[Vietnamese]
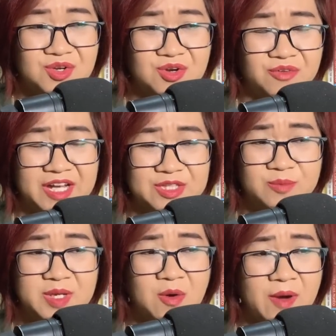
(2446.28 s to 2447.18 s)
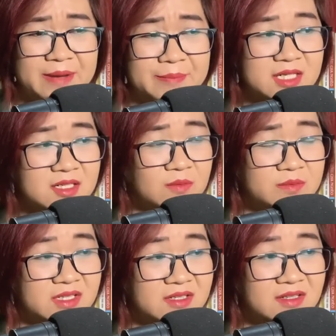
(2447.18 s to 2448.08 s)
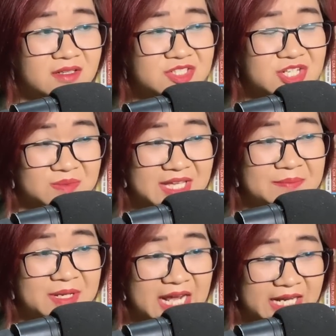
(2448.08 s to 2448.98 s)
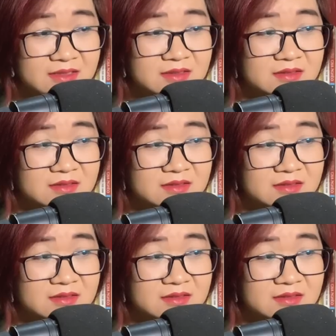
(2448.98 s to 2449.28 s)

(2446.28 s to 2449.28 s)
"Có phải tôi bị hoa mắt không? Trọng tài bị đánh."